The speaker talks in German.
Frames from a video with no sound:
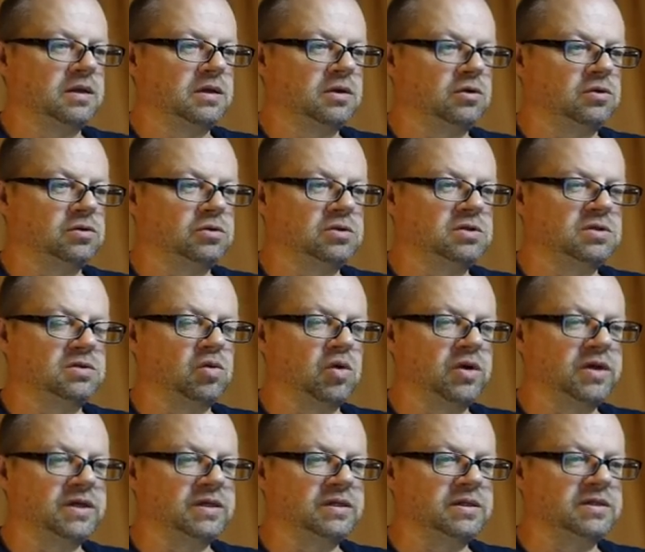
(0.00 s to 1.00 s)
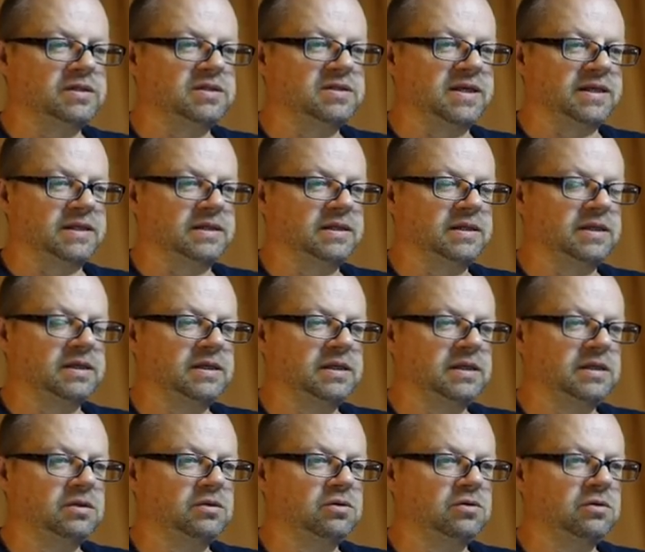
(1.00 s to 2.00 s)
und zwar in
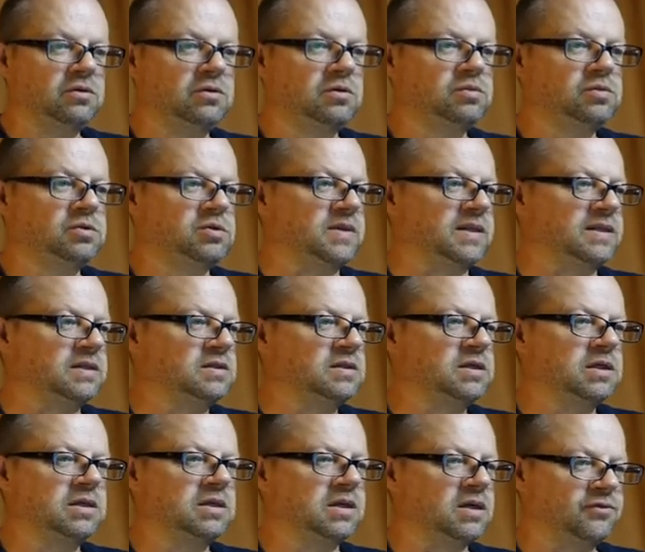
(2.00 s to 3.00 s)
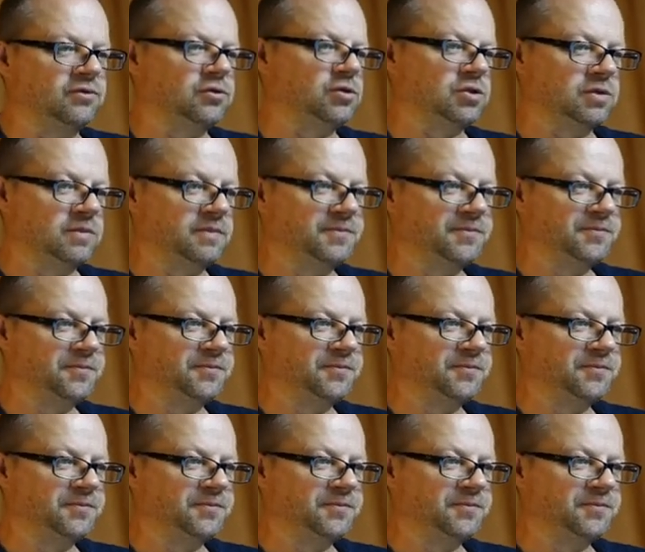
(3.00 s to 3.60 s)
Z-Richtung um 20 grafische.